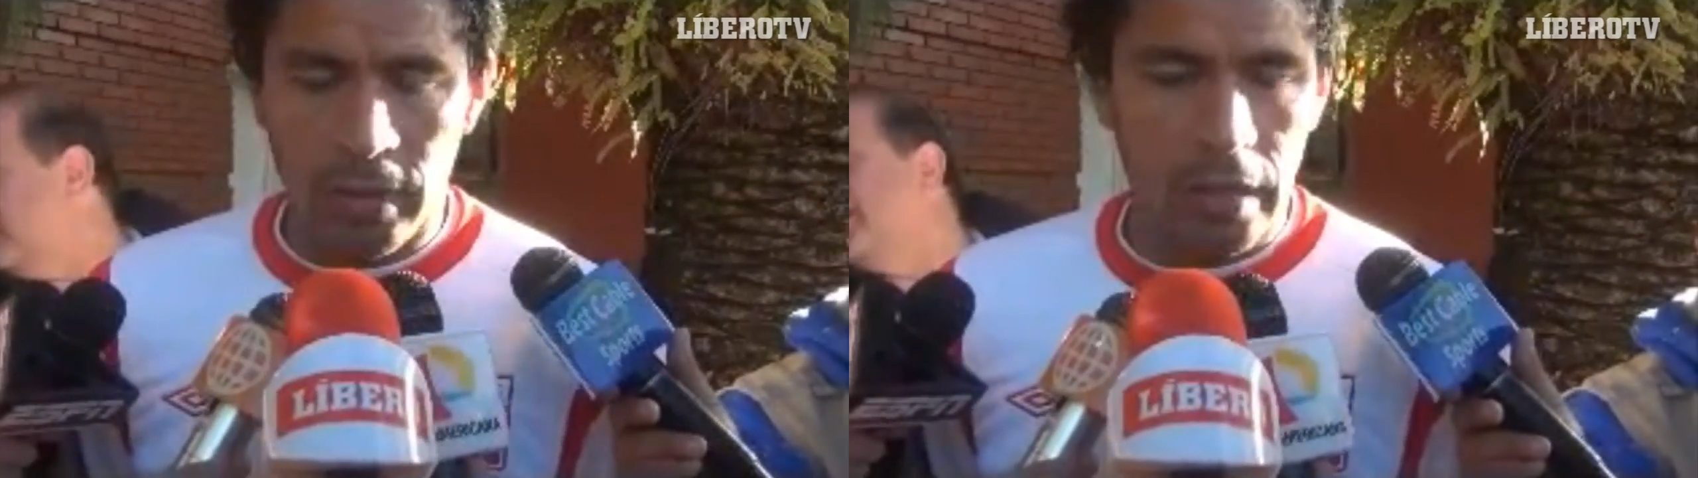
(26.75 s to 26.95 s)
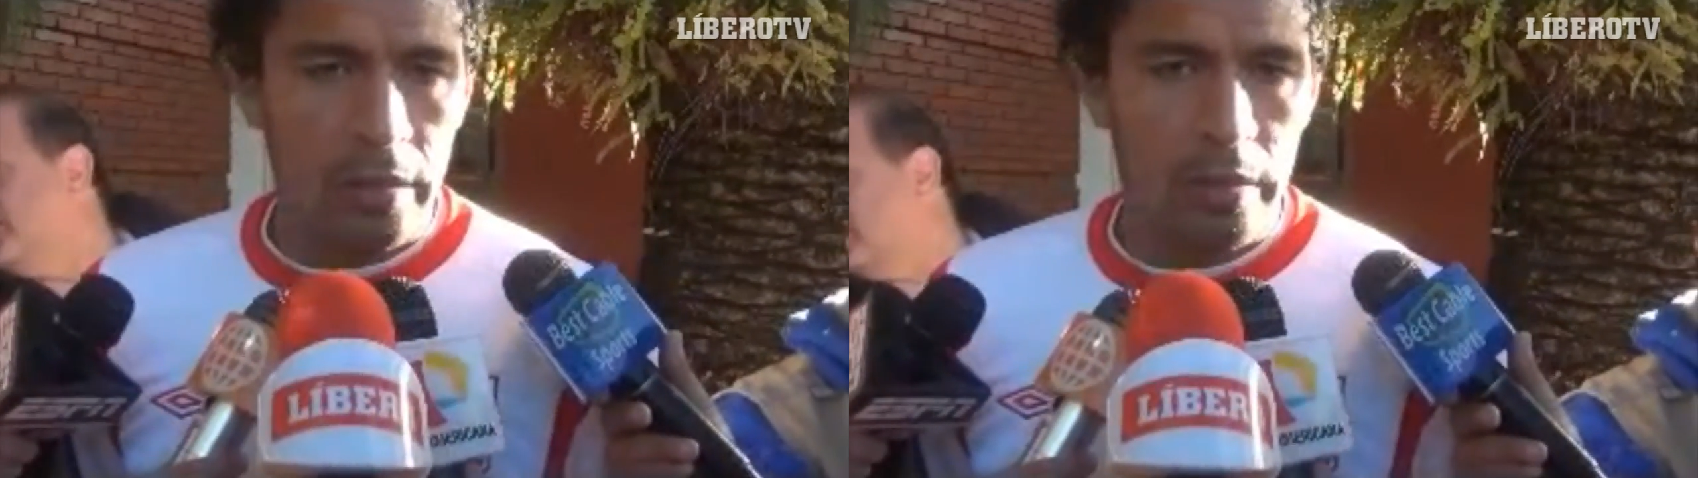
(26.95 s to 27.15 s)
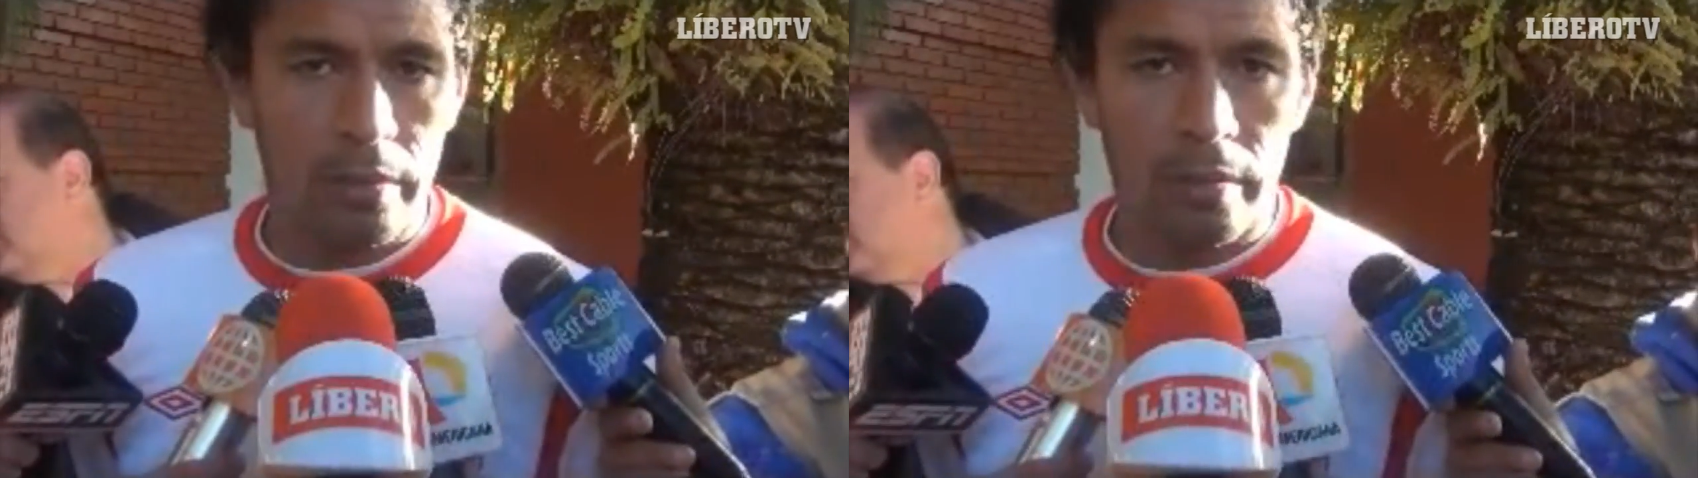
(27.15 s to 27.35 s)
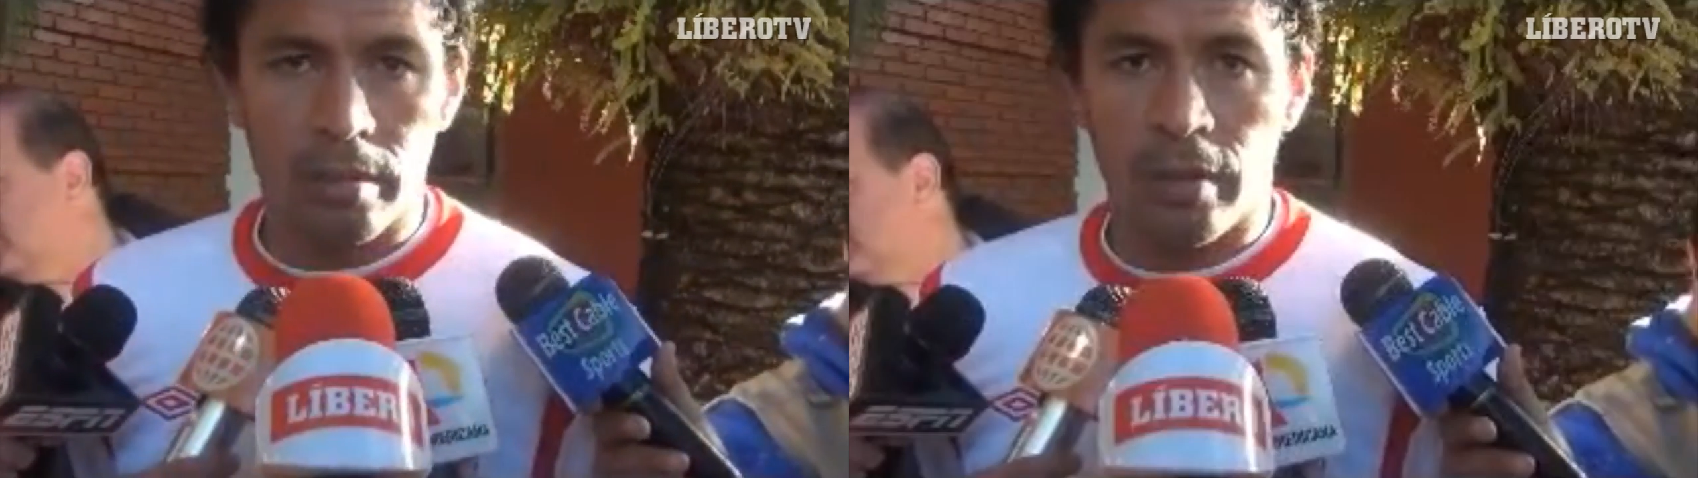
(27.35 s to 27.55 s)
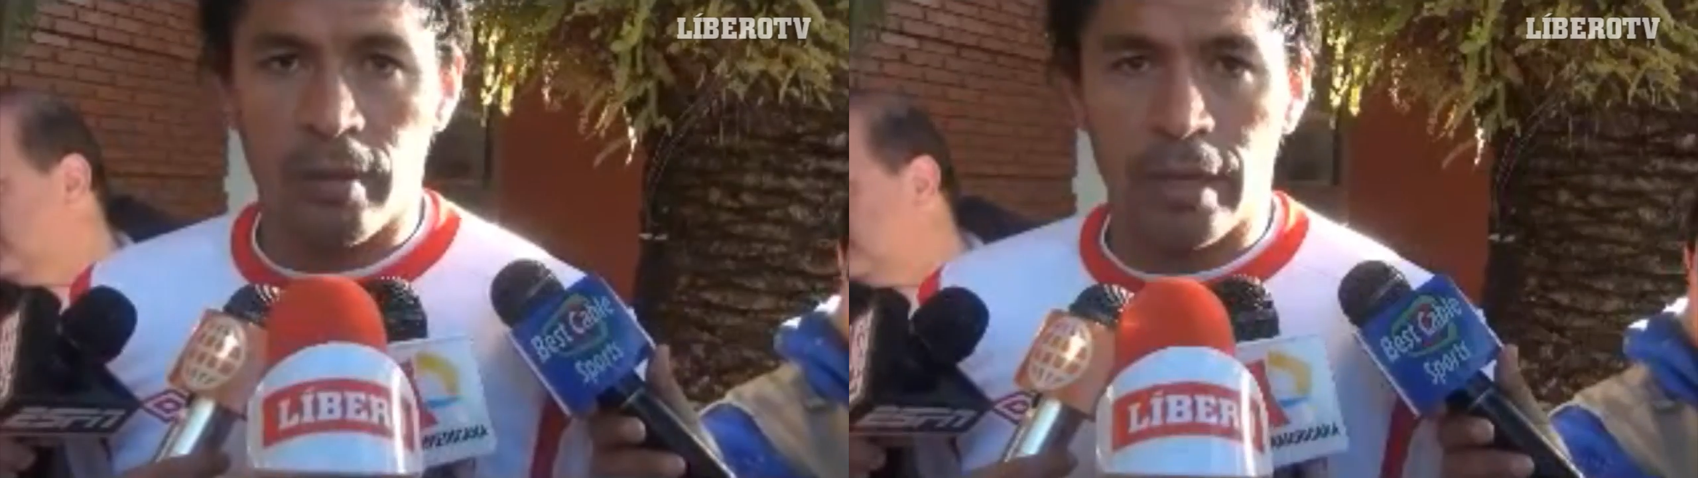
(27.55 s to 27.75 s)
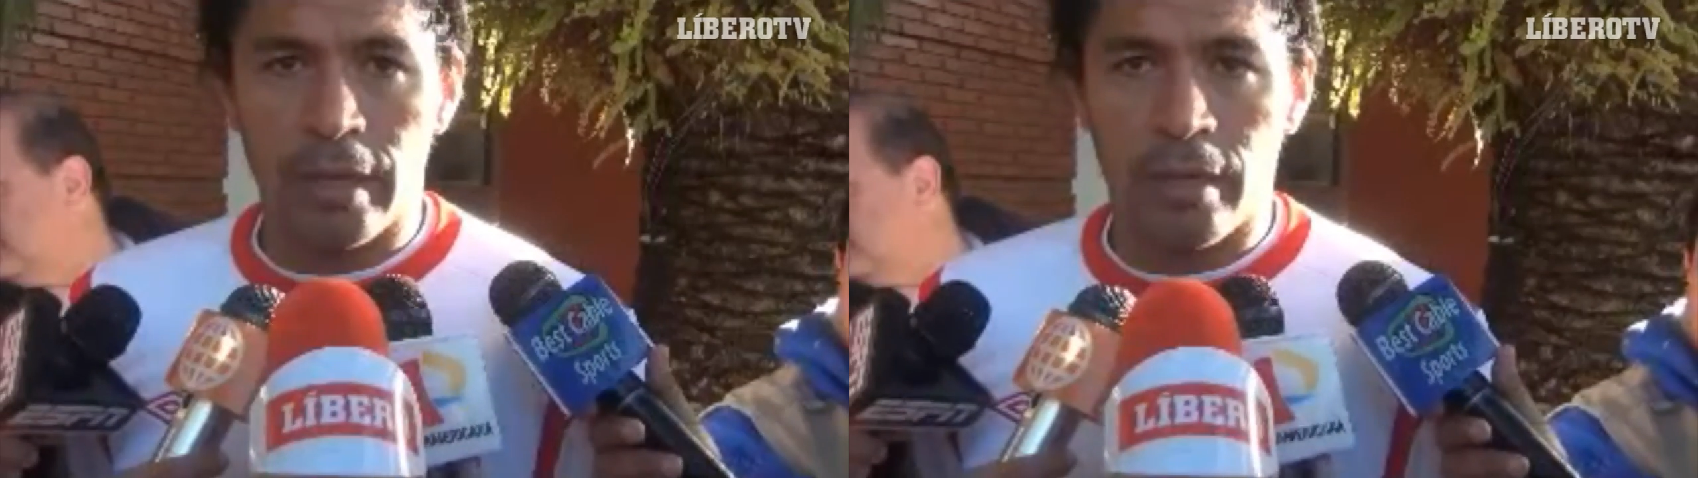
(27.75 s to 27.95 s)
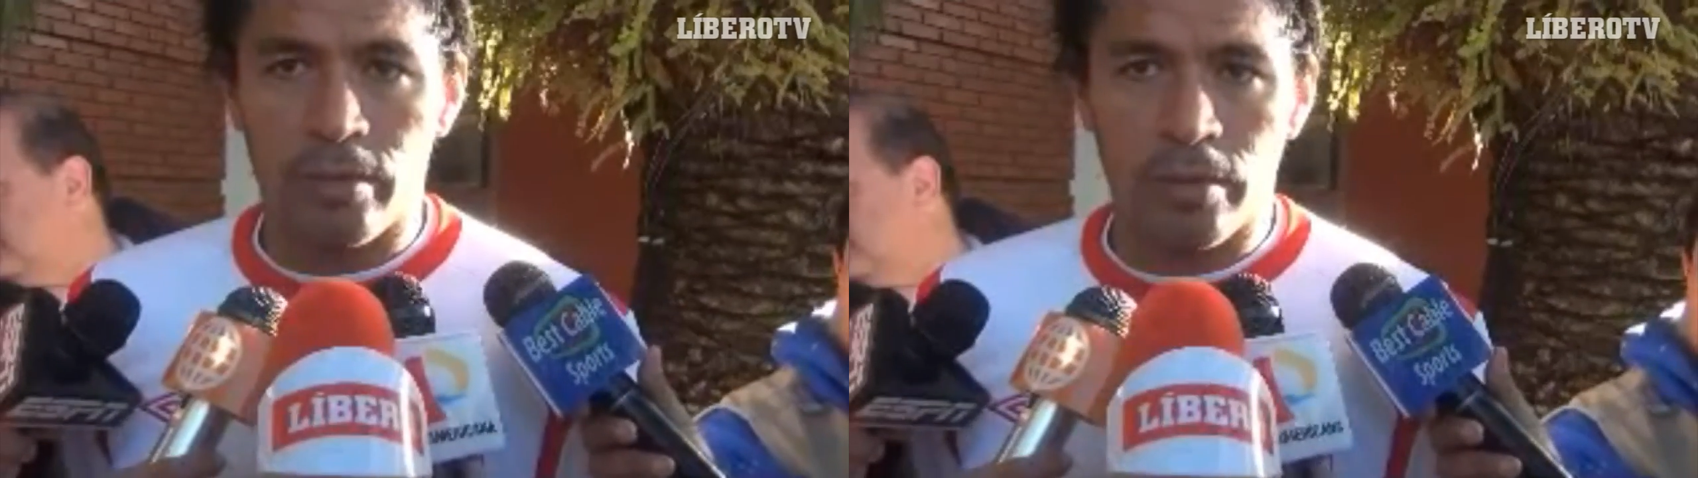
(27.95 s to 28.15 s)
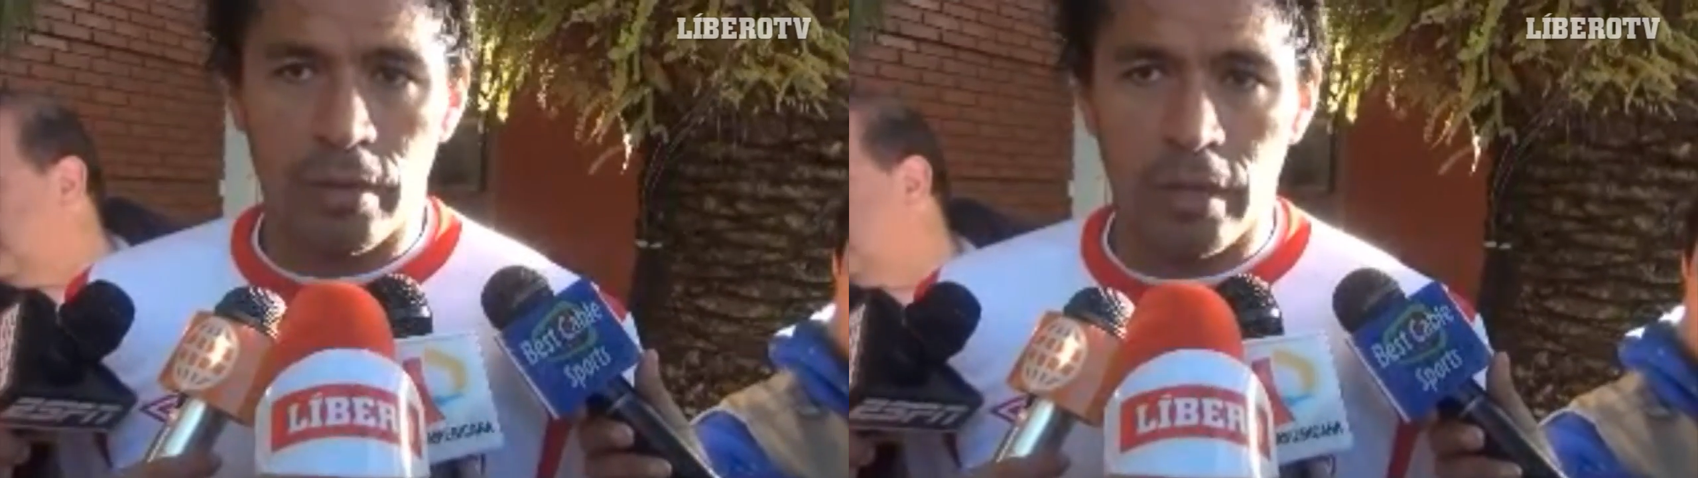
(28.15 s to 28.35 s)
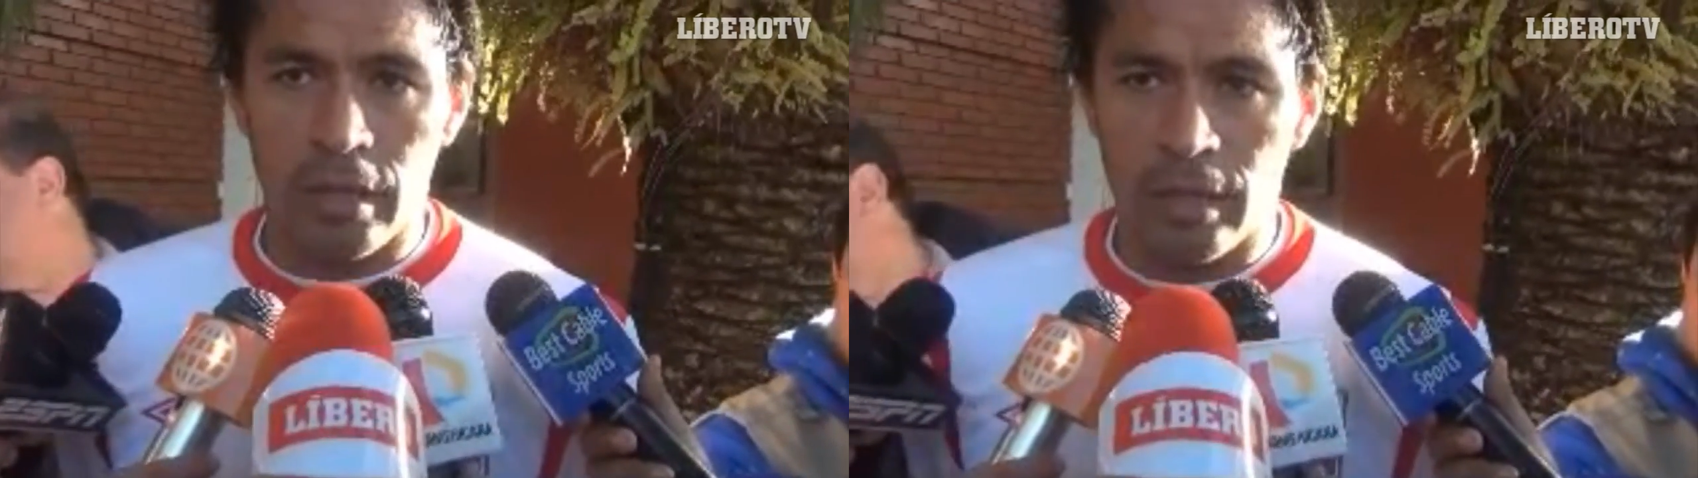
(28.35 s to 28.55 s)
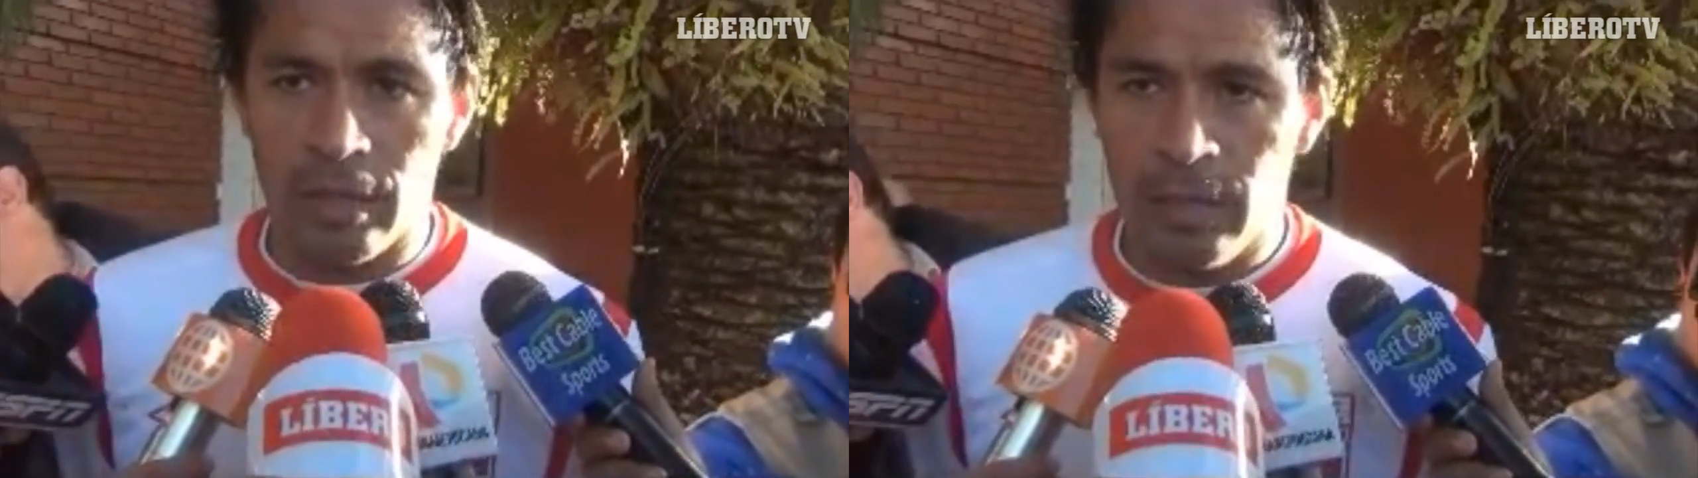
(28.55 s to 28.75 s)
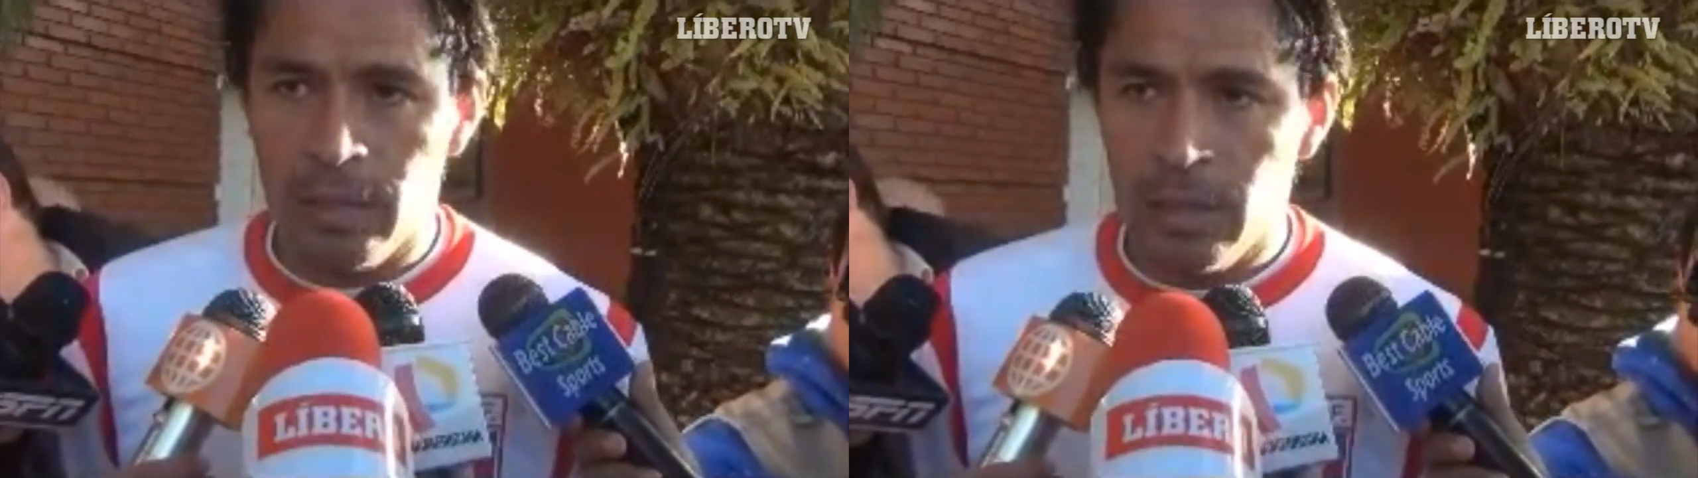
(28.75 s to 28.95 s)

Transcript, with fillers: bien, de verdad que el otro día